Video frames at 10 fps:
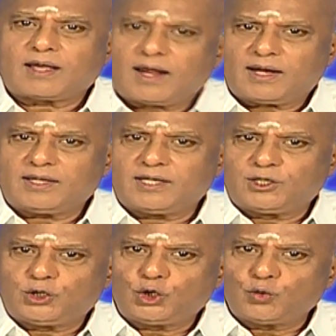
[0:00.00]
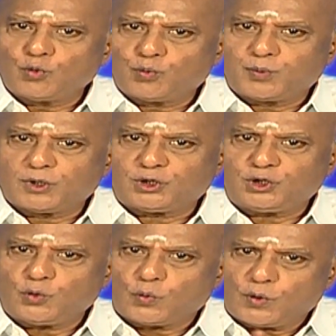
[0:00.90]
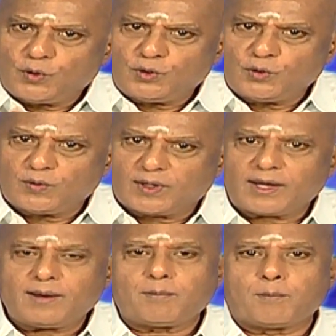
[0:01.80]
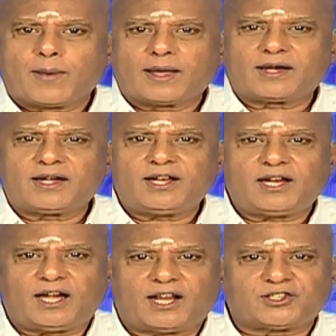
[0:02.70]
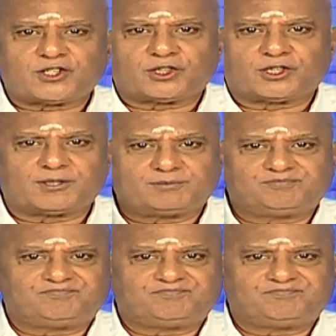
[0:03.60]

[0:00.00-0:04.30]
காலை எட்டு முப்பத்தி ஒன்று வரை பரணி நட்சத்திரம்